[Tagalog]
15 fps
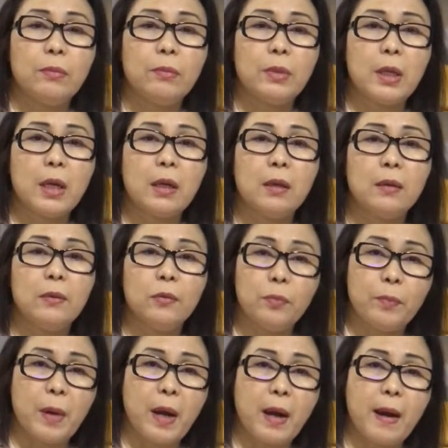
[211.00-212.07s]
ng
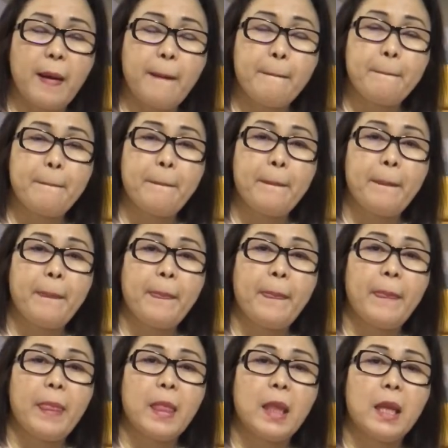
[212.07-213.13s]
lupa,
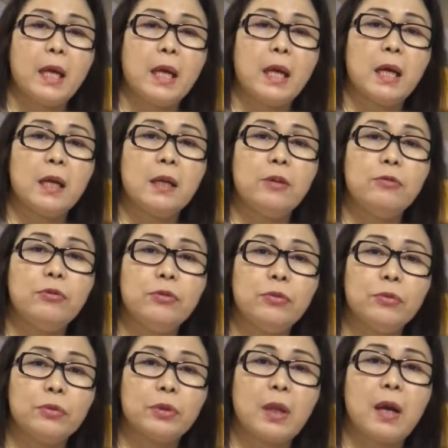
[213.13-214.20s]
ayun
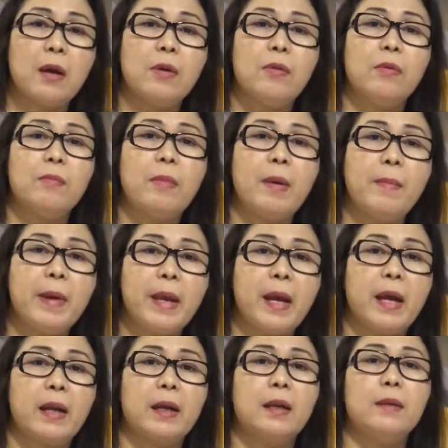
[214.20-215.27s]
yung taong
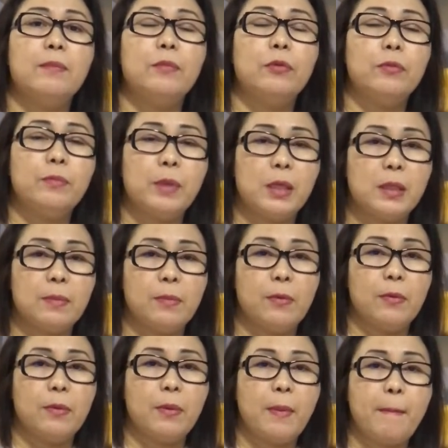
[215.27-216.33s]
babayaran mo
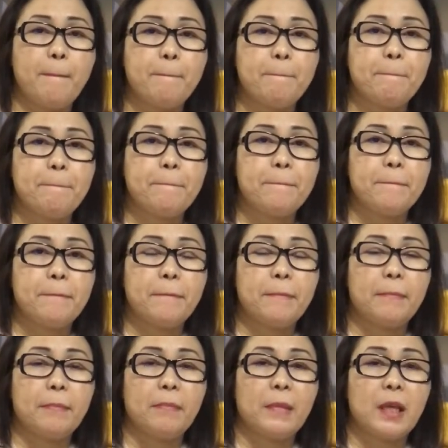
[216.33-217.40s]
mismo.
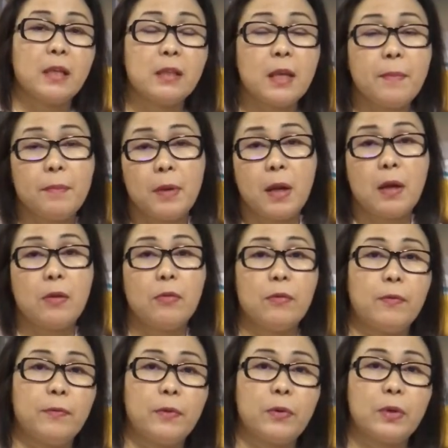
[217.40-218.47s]
Except lang kung
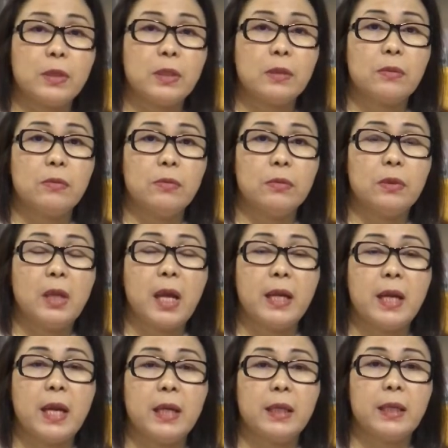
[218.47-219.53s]
of course, kung
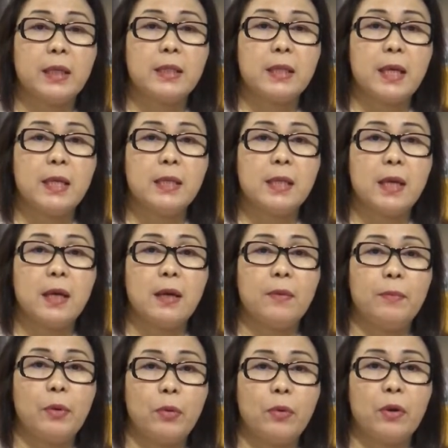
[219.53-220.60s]
dadaan ka sa isang
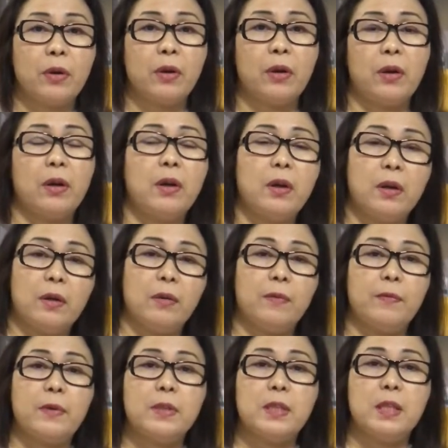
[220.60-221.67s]
broker.
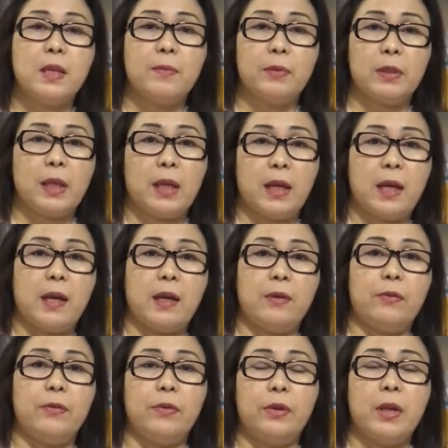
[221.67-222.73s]
Of course, hindi po talaga
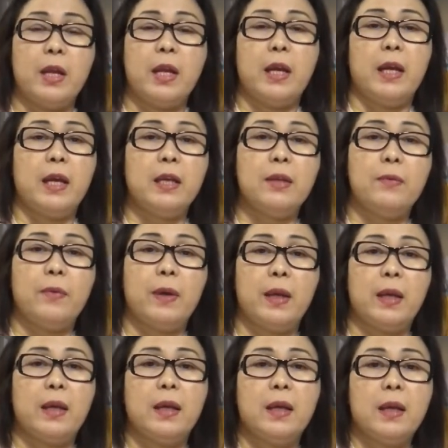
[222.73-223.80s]
ganoon.
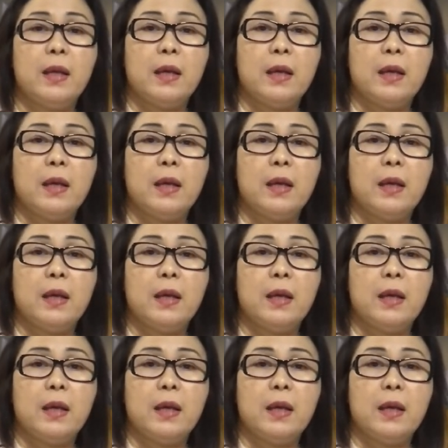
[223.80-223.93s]
Anyway,